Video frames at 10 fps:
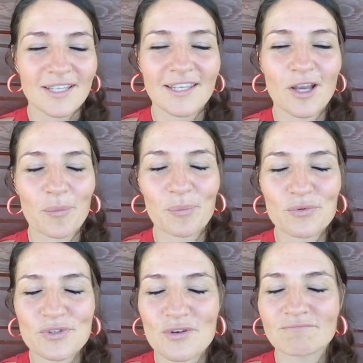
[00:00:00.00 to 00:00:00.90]
et en
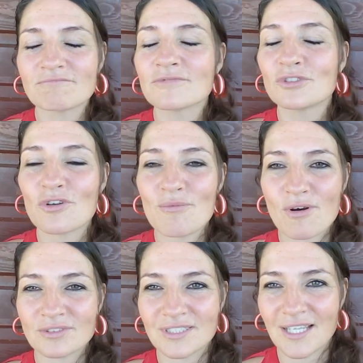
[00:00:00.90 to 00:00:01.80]
plus
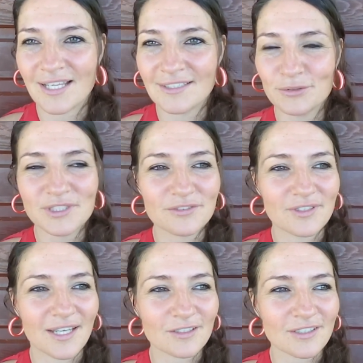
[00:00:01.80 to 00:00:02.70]
demander à
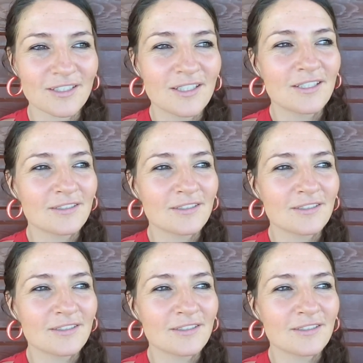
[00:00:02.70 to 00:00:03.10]
l'univers